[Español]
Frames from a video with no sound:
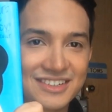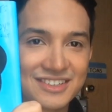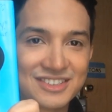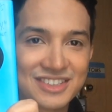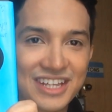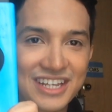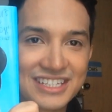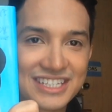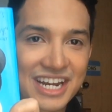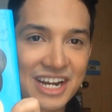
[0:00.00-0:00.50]

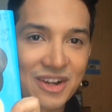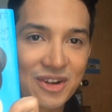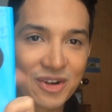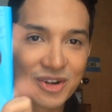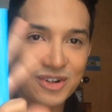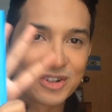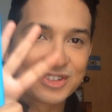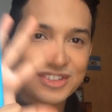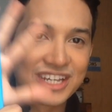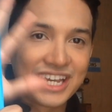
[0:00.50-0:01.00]
ustedes ya
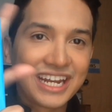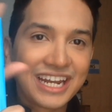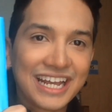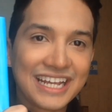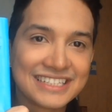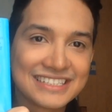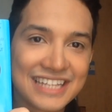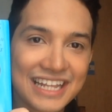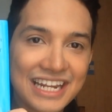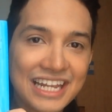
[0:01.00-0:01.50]
reconocen
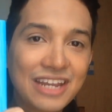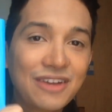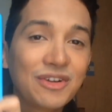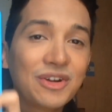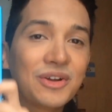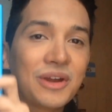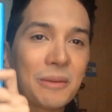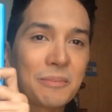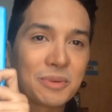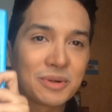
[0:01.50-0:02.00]
este
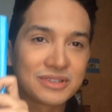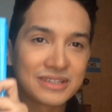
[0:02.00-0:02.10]
libro, la